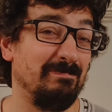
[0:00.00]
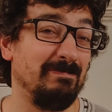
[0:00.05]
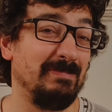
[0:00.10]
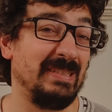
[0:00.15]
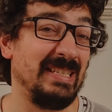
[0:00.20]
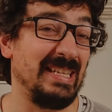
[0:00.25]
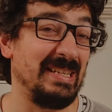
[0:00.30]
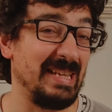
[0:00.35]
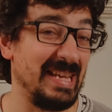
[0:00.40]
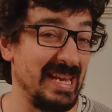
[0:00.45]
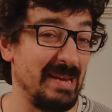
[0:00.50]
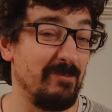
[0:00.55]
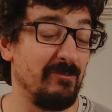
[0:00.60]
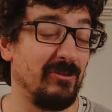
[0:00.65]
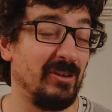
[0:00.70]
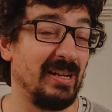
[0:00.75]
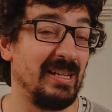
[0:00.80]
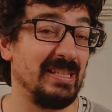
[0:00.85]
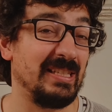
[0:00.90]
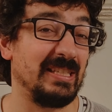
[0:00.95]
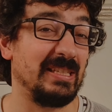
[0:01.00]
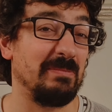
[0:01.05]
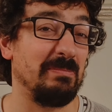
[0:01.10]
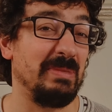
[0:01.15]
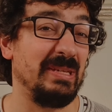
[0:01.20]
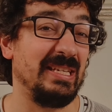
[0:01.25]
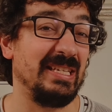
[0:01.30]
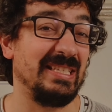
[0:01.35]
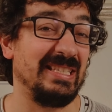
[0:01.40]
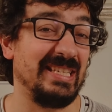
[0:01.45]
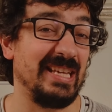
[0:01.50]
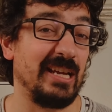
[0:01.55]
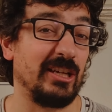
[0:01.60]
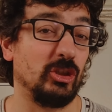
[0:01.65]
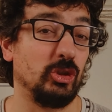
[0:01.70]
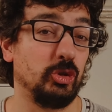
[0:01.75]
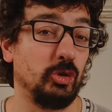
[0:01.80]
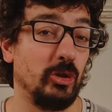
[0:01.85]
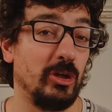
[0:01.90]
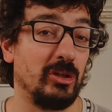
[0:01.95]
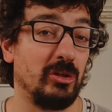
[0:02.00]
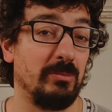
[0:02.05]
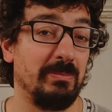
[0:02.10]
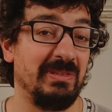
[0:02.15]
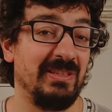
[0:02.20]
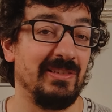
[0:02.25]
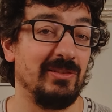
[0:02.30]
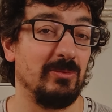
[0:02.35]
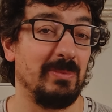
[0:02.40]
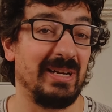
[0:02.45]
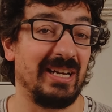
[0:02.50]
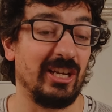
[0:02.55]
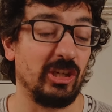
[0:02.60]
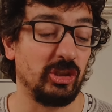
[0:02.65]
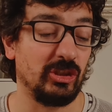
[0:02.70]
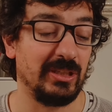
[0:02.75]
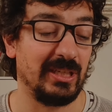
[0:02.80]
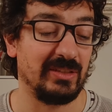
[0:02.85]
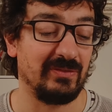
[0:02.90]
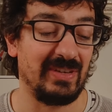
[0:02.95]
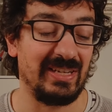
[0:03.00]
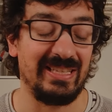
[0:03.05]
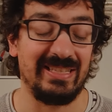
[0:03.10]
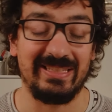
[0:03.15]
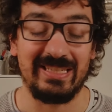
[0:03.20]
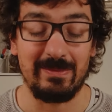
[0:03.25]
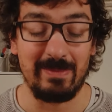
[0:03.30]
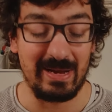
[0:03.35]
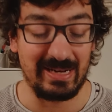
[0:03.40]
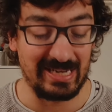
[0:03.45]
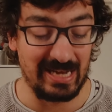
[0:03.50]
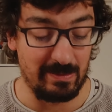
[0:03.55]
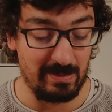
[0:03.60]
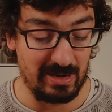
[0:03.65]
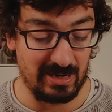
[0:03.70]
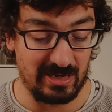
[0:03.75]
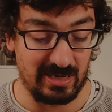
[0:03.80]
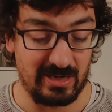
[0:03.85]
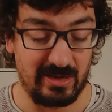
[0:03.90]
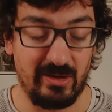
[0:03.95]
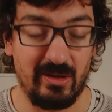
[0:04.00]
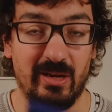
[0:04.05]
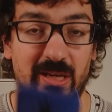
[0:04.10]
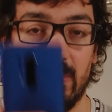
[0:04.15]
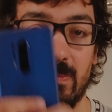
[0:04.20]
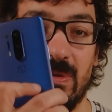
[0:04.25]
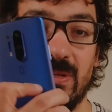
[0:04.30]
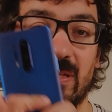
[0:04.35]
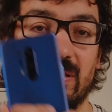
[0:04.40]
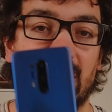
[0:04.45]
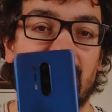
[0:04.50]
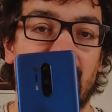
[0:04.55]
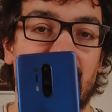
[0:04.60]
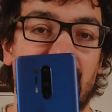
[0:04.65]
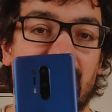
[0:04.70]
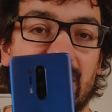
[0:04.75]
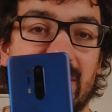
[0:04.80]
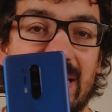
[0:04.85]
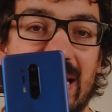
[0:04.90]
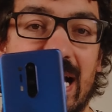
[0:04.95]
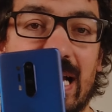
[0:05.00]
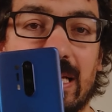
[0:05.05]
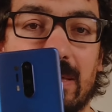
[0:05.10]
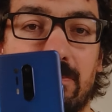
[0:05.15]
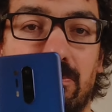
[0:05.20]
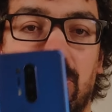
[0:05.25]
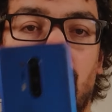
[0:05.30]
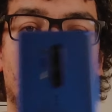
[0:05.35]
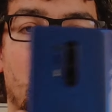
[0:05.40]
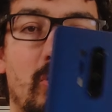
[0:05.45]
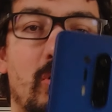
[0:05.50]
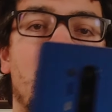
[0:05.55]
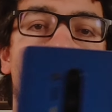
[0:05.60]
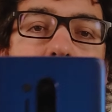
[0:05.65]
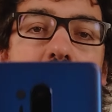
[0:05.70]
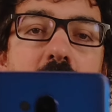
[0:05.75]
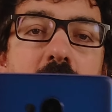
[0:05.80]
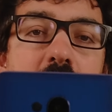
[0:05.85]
die ebenfalls mich sehr gestört und bis jetzt überrascht hat, war das Thema Kamera. Ne? Ich meine, ihr seht ja hier das 8 Pro